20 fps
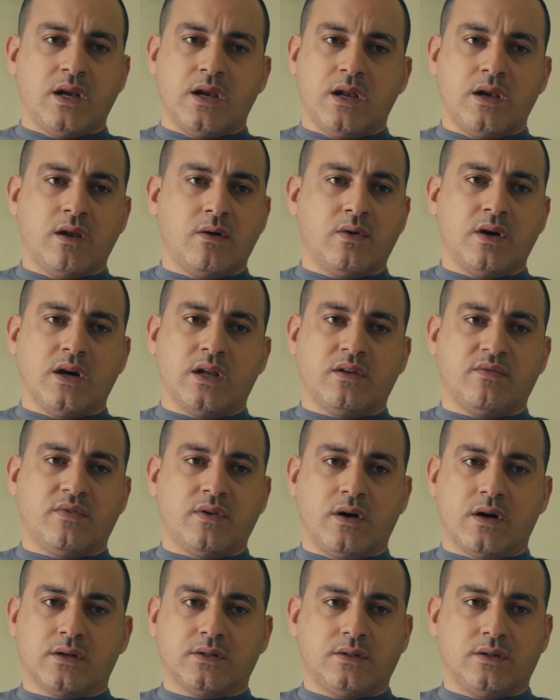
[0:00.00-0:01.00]
هنا وقعنا في
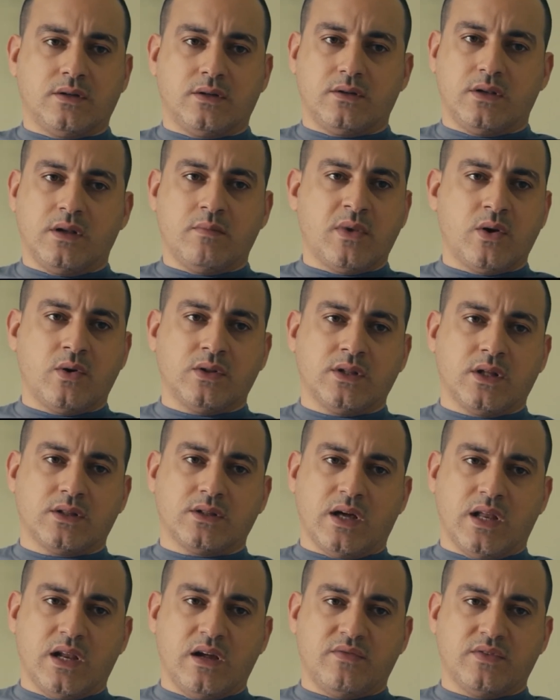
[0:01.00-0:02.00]
الارض لما الواد
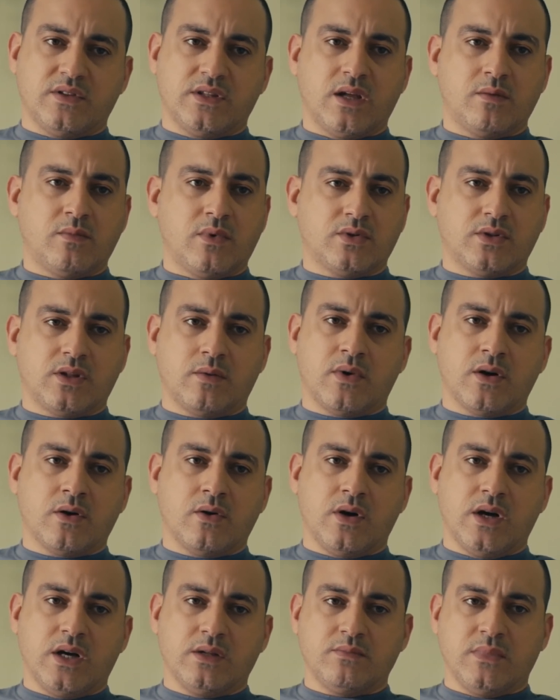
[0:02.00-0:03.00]
نط عليا في الضلمه والطبانج
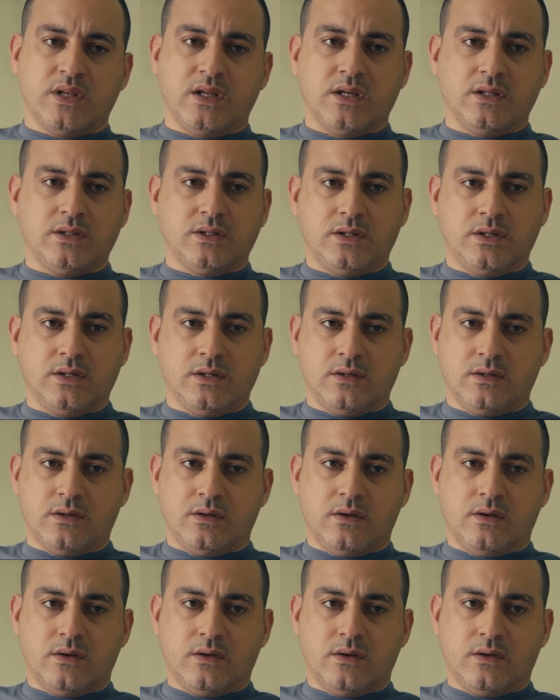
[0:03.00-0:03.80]
وقعت من ايدي